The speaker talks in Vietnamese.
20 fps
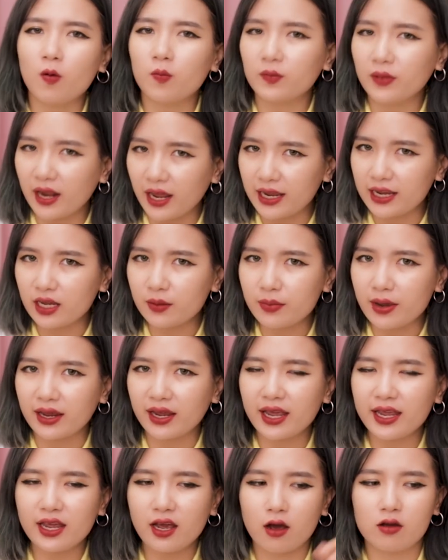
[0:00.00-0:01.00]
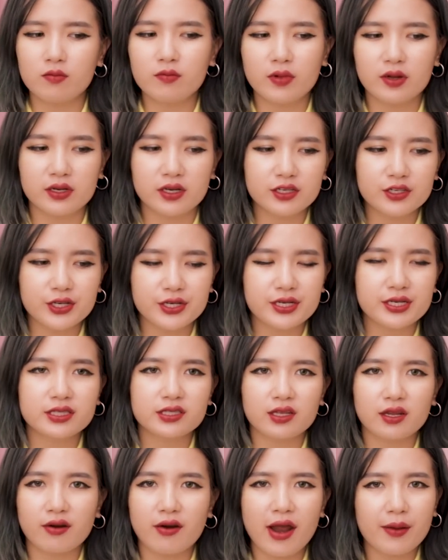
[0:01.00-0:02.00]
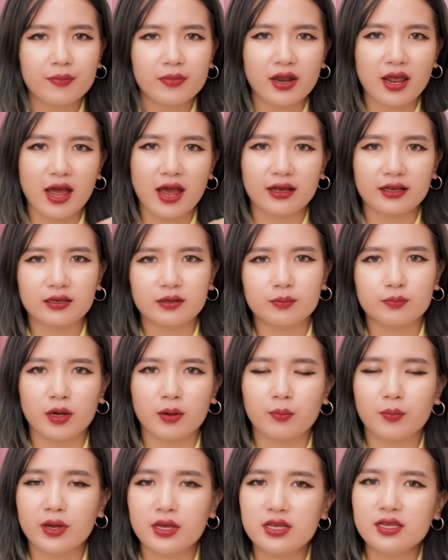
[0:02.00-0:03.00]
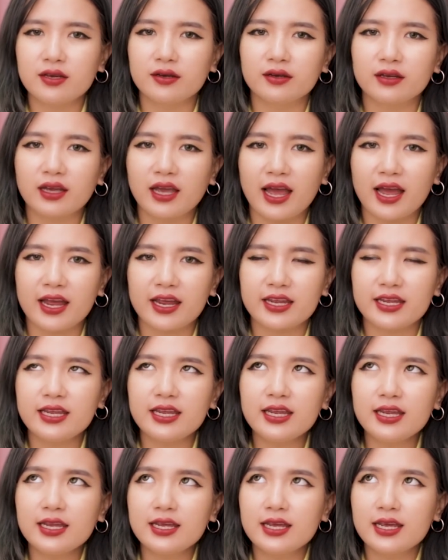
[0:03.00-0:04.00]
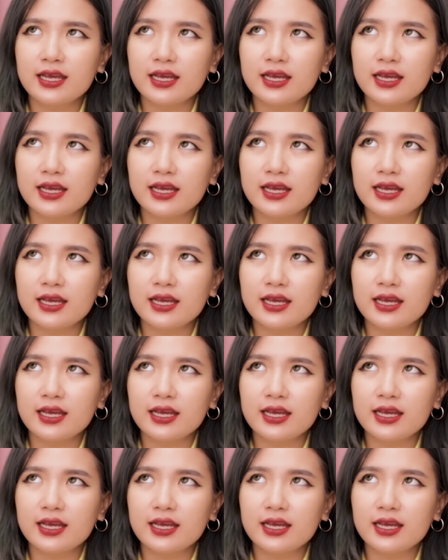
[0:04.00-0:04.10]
một này các bạn hay hỏi mình ở trên Instagram là bật mí những cái